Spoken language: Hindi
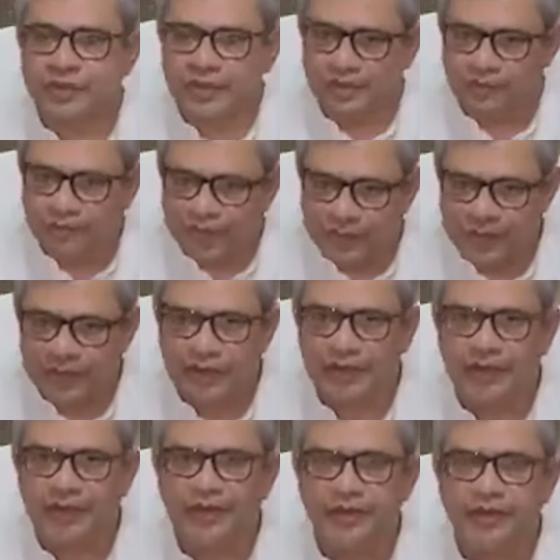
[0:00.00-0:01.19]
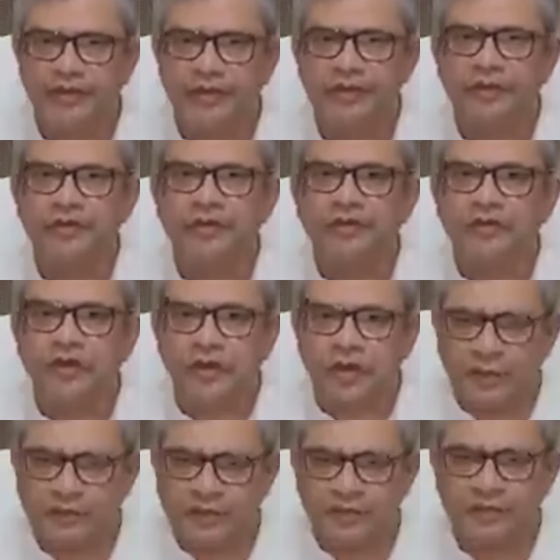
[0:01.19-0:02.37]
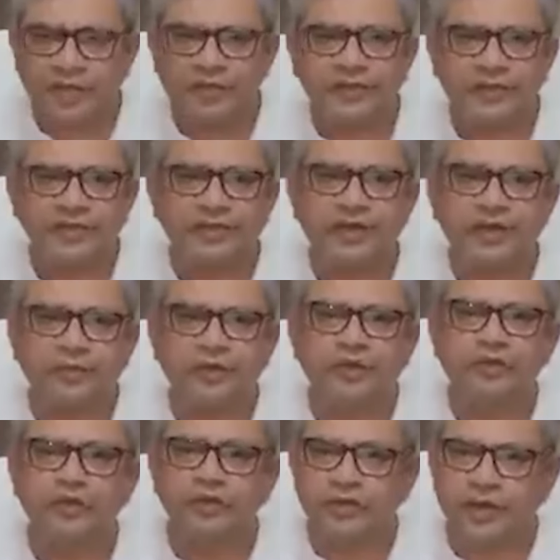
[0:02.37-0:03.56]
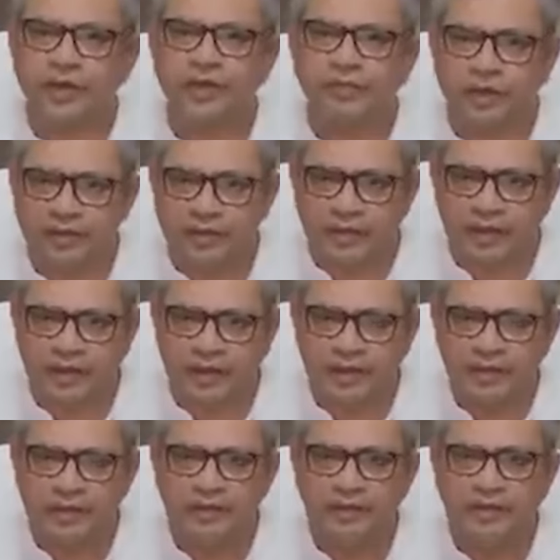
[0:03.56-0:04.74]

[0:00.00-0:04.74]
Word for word: ये वेग है और आप सब जानते हैं कि एप्पल खुद क्लेम करता है